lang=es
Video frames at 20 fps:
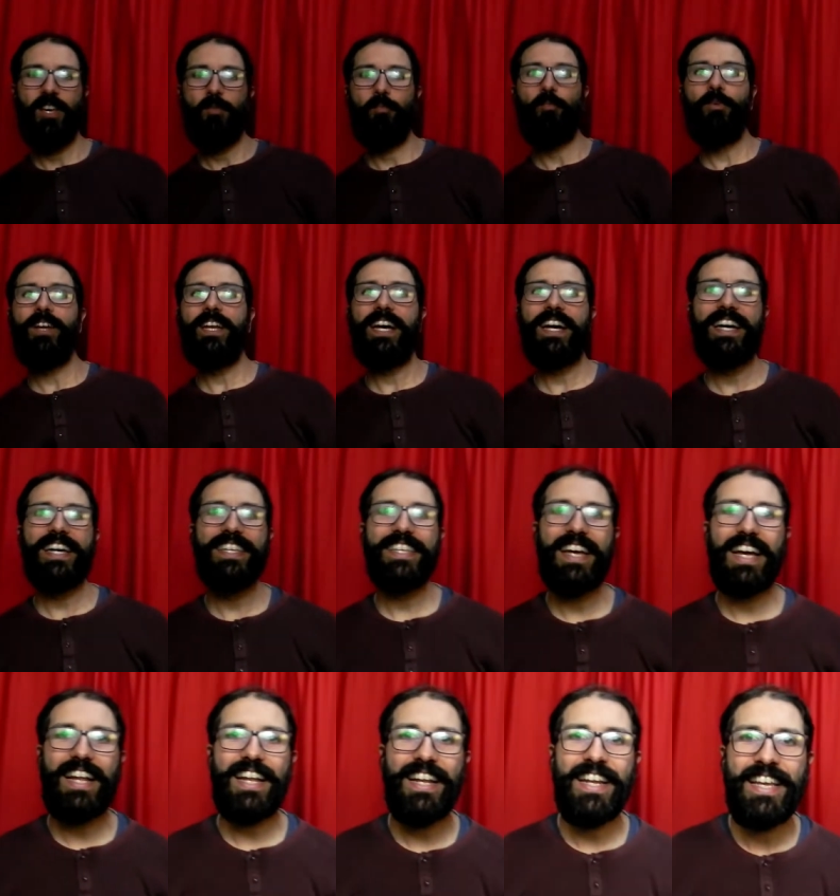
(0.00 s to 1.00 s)
Buenas, ¿qué
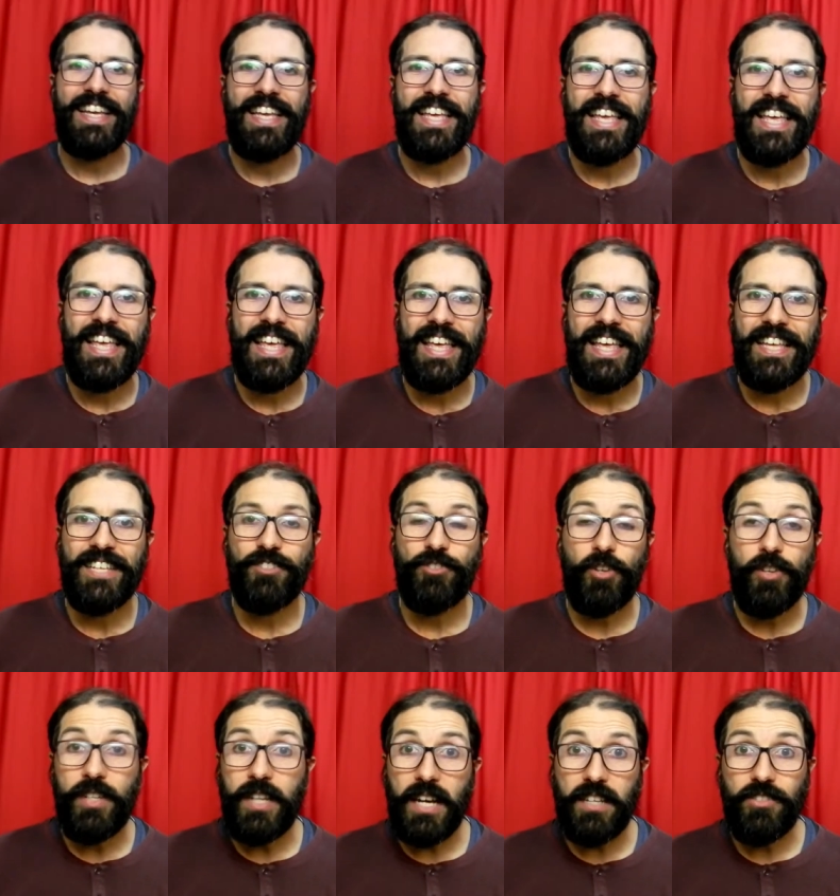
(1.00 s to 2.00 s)
tal?
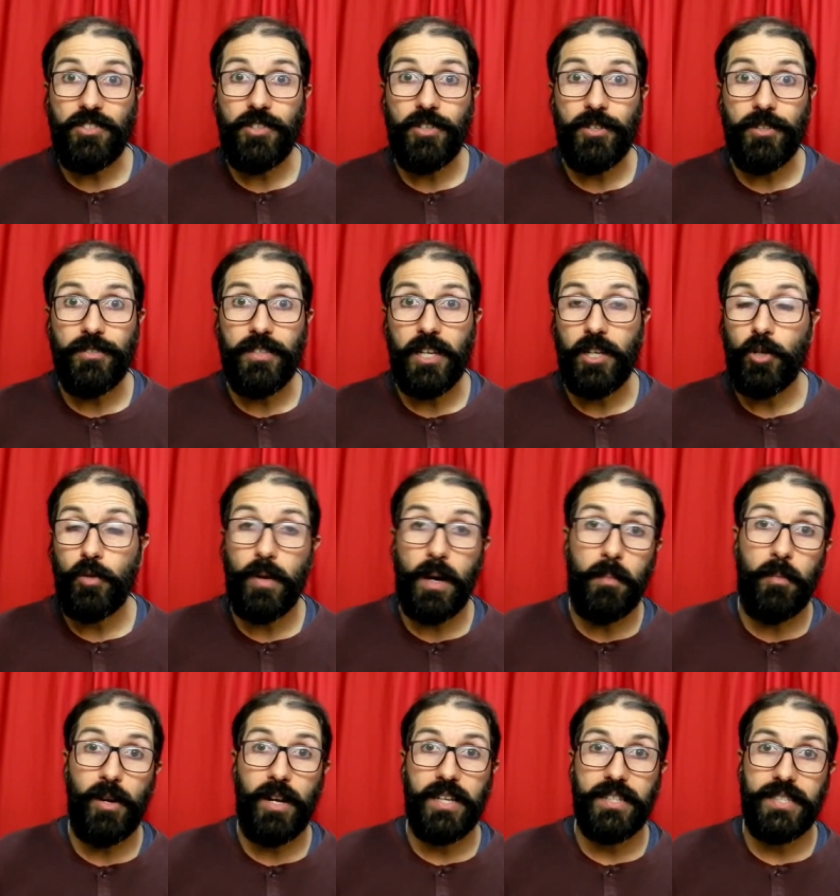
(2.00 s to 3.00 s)
Soy Nacho de Nos
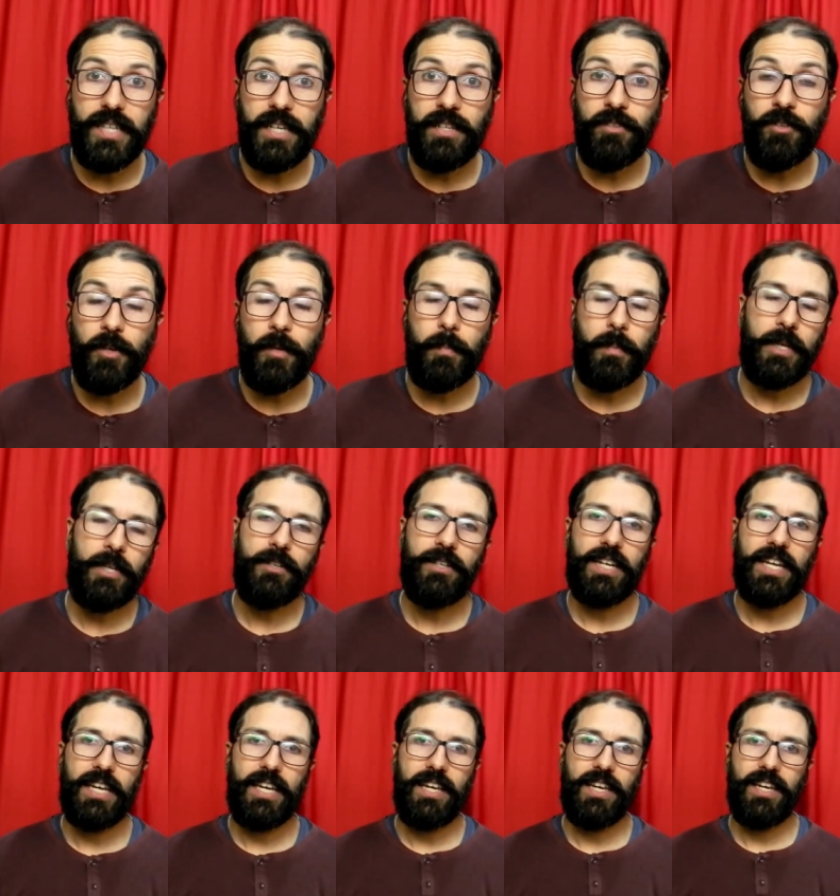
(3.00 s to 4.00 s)
Vamos Leyendo,
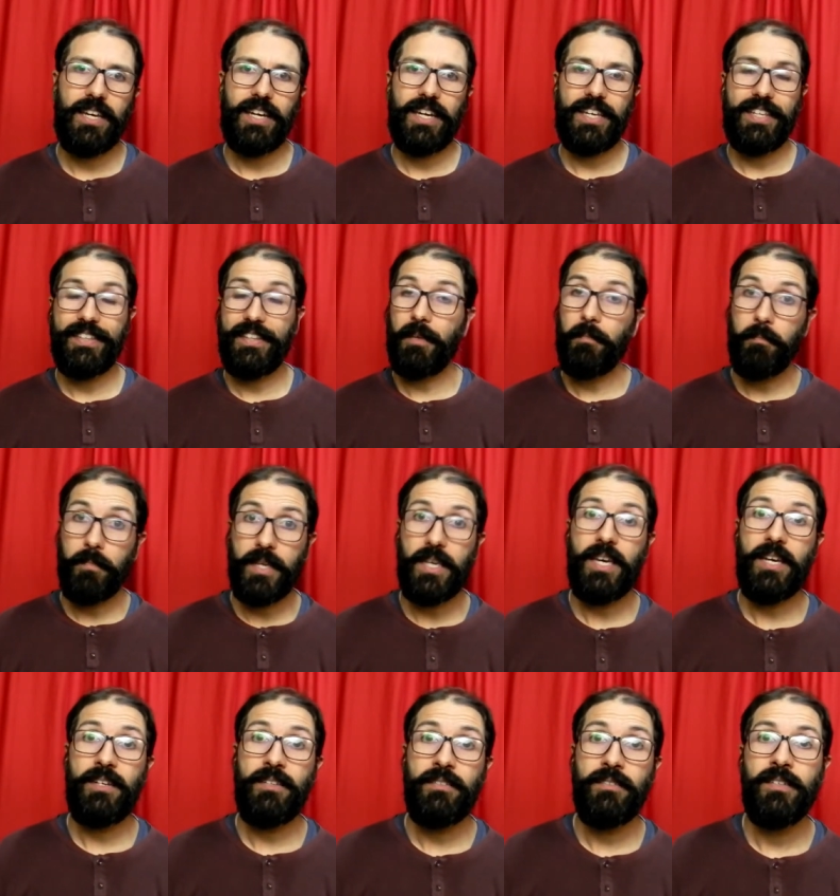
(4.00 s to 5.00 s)
espero que, estén
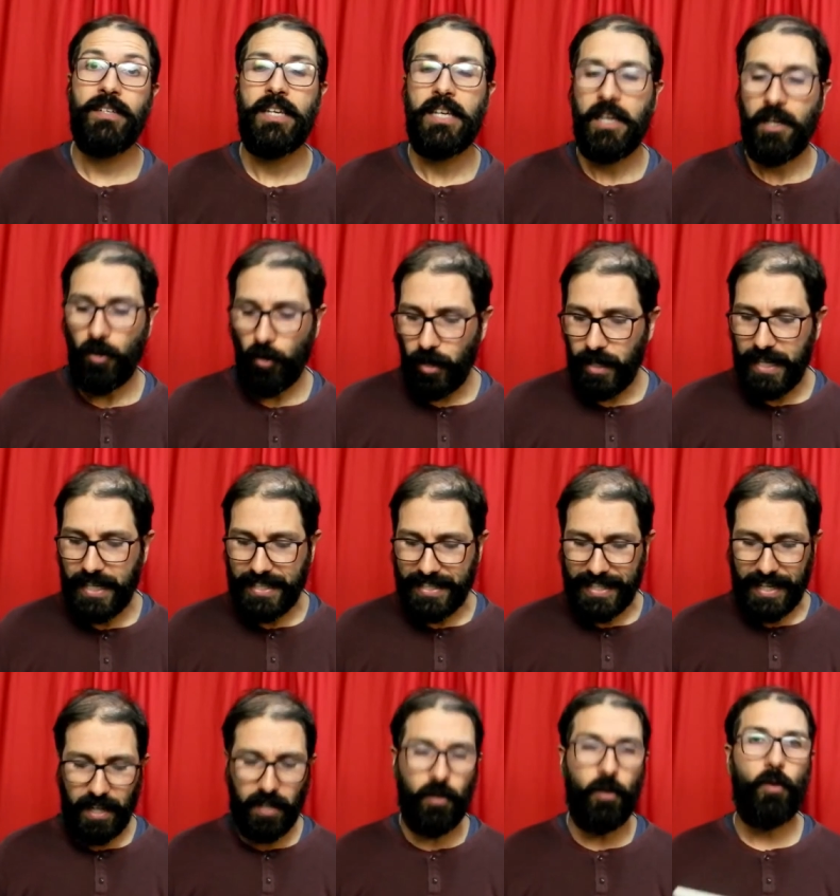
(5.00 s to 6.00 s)
bien. Hoy les
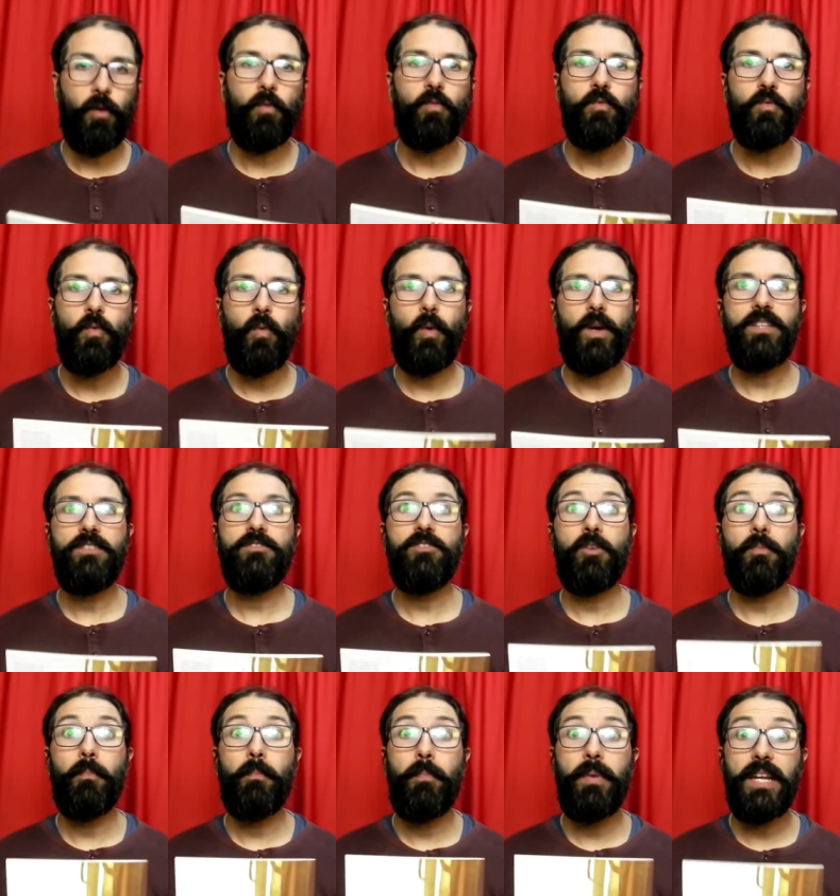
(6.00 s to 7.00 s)
traigo un
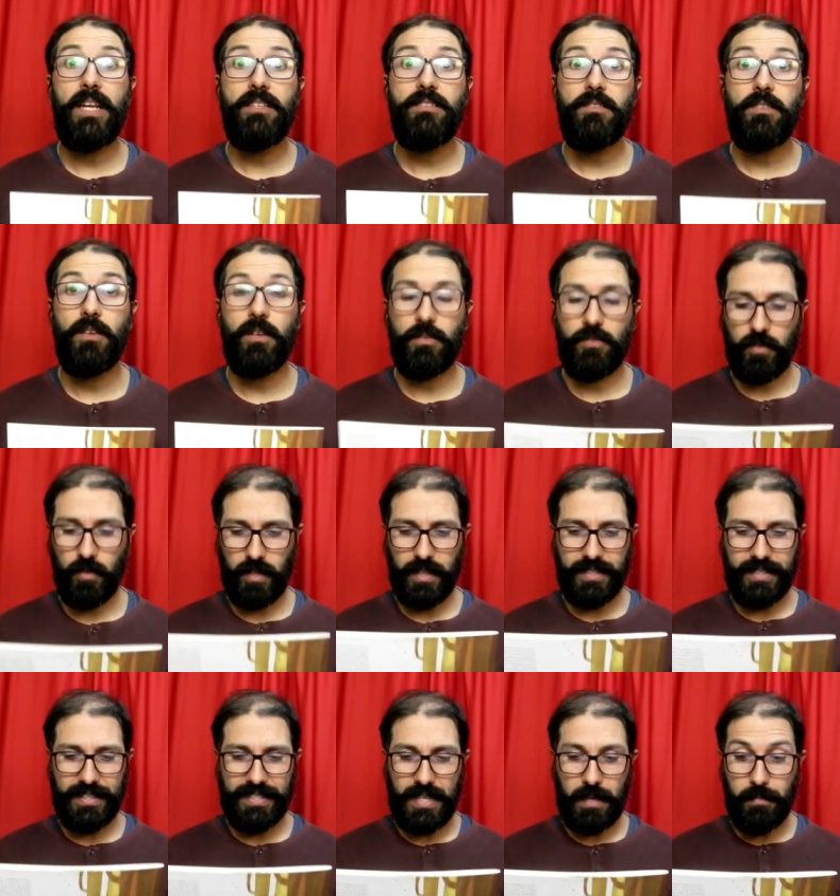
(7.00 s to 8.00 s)
cuento precioso
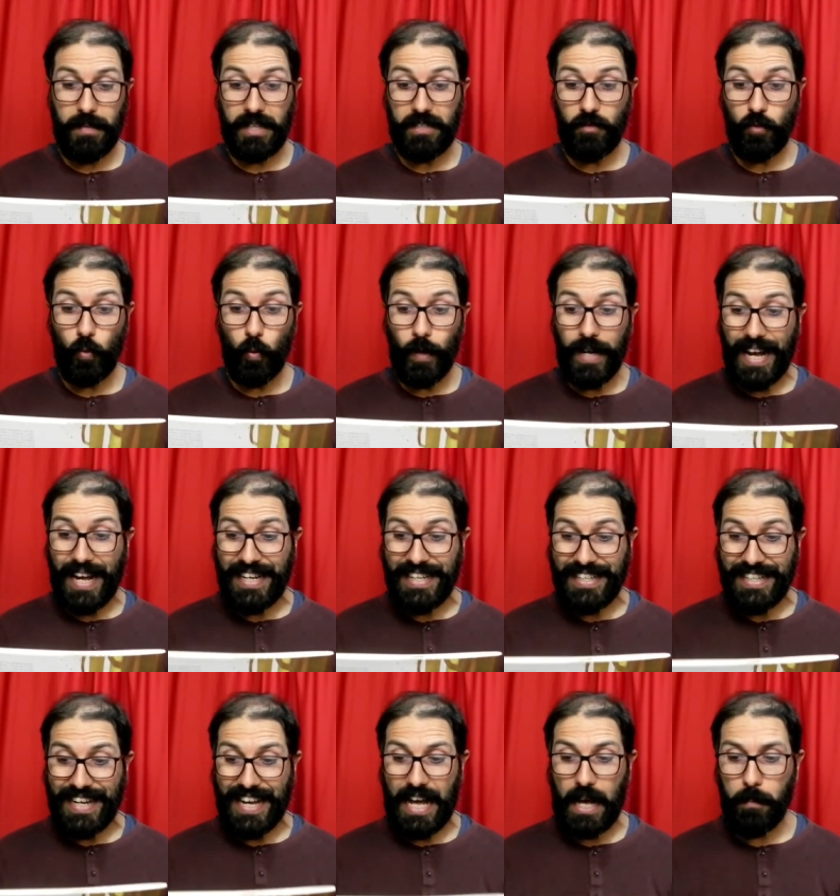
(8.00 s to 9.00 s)
que se llama
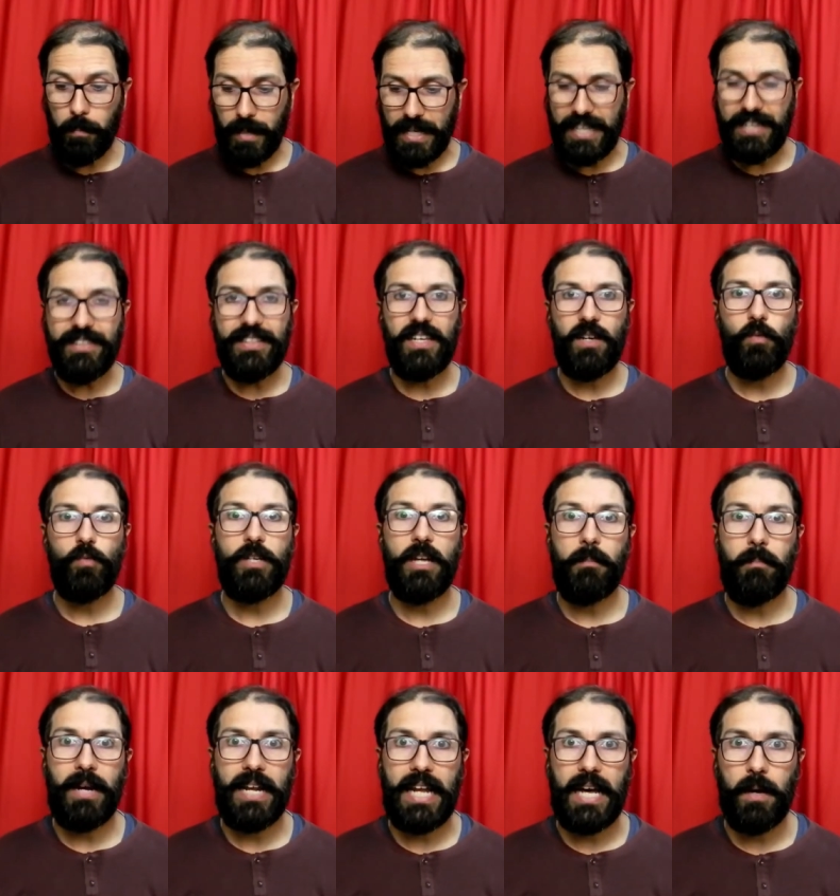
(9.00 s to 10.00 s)
Tucán aprende
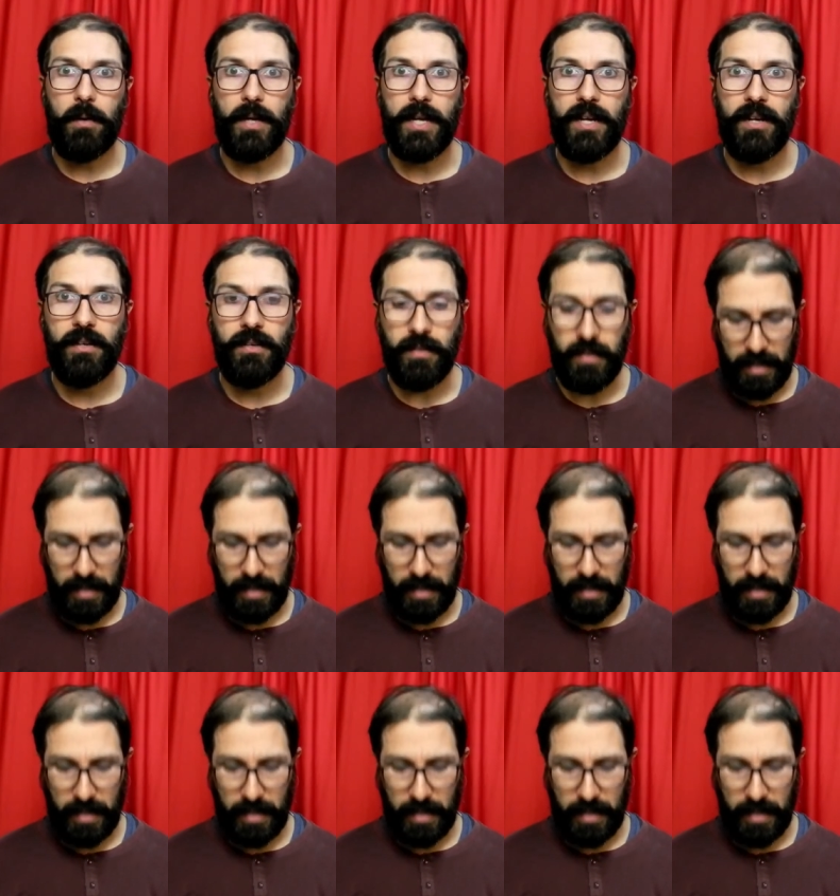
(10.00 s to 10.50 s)
una palabra,